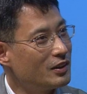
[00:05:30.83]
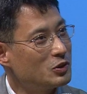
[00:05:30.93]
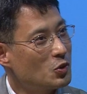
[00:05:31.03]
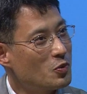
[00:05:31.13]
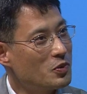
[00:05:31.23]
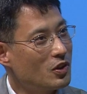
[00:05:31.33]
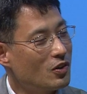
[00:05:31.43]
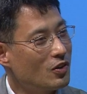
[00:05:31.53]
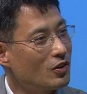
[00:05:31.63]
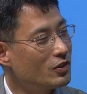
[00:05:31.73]
조금
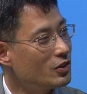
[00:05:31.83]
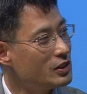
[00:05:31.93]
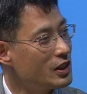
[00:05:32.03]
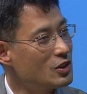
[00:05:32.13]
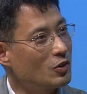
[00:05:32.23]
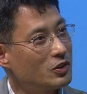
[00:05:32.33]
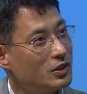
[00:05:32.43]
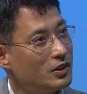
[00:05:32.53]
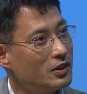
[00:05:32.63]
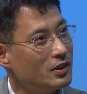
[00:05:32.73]
더 그런 식의
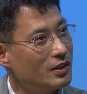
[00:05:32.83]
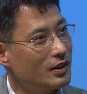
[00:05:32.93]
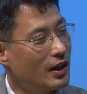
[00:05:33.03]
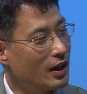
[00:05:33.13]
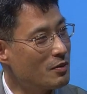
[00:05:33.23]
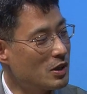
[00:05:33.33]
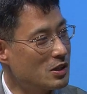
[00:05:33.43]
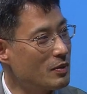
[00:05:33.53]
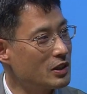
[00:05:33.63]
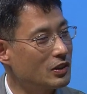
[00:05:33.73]
접근 아까
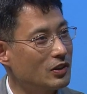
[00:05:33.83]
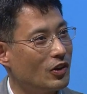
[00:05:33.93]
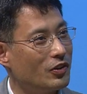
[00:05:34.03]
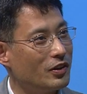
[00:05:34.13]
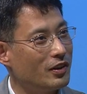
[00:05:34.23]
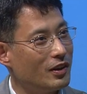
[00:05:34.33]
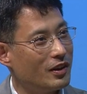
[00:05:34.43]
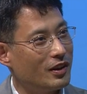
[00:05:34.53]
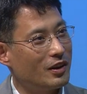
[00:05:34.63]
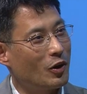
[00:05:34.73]
말씀하셨던
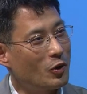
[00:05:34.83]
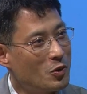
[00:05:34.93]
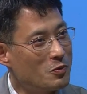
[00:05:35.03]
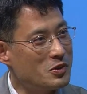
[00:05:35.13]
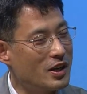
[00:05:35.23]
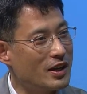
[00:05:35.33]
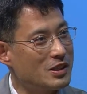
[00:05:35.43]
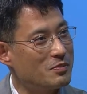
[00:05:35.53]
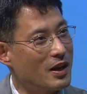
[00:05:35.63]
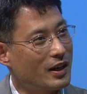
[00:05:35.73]
어려운 문제가
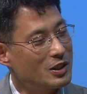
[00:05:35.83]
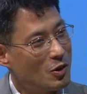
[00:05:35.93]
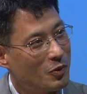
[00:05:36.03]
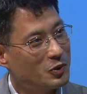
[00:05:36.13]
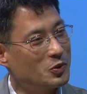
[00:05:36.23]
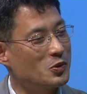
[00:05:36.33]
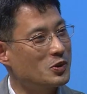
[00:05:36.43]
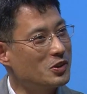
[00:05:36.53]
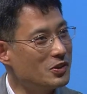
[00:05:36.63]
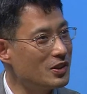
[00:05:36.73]
있으면 약간 접어두고
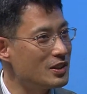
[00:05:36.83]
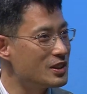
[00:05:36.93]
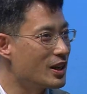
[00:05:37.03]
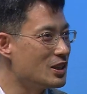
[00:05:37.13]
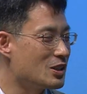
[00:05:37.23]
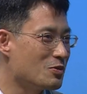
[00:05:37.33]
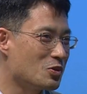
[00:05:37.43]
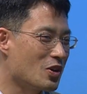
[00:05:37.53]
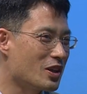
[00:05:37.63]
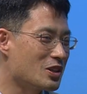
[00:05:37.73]
그런 시간이 있으면
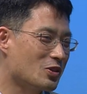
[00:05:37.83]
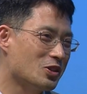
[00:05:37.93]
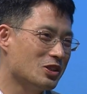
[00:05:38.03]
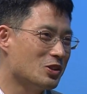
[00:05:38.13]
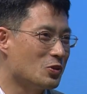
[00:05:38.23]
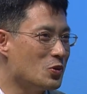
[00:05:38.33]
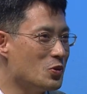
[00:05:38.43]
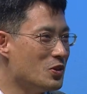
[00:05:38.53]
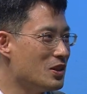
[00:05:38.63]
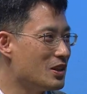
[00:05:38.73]
수학에 대해서 훨씬
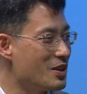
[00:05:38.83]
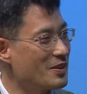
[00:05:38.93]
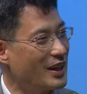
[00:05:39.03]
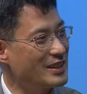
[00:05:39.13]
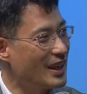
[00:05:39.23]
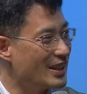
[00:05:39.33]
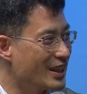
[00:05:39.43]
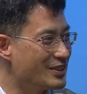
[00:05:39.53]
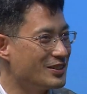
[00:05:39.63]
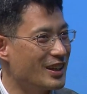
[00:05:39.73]
좋은 느낌을 가지지 않을까
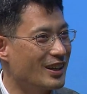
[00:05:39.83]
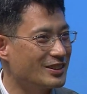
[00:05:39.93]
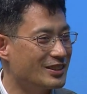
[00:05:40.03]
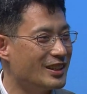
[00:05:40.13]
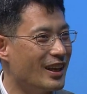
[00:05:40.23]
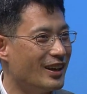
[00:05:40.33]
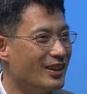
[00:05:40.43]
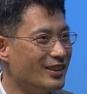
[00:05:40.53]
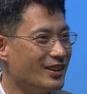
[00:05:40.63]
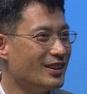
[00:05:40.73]
싶은 생각도 드네요.